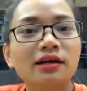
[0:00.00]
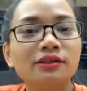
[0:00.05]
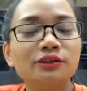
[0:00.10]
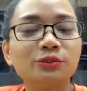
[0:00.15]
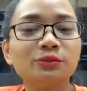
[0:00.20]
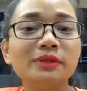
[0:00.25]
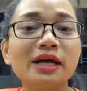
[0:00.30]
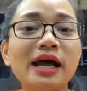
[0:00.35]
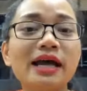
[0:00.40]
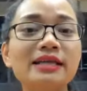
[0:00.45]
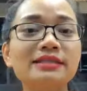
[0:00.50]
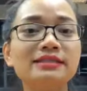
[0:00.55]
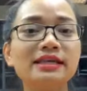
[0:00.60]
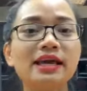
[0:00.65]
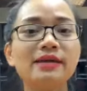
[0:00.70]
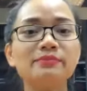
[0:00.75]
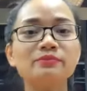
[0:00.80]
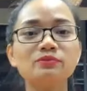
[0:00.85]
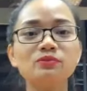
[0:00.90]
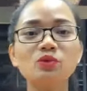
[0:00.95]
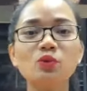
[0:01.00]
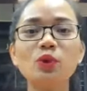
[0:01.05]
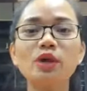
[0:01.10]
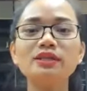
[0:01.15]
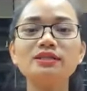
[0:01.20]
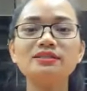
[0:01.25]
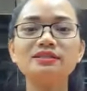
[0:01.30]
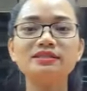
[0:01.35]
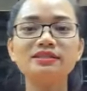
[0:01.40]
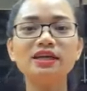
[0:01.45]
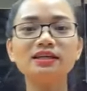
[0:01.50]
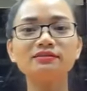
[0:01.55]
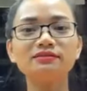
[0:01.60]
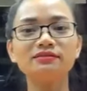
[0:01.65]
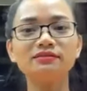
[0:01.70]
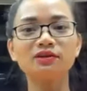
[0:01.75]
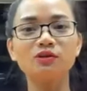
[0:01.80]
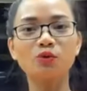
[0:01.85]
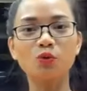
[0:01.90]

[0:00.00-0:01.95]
chúng ta hãy xem nguyên nhân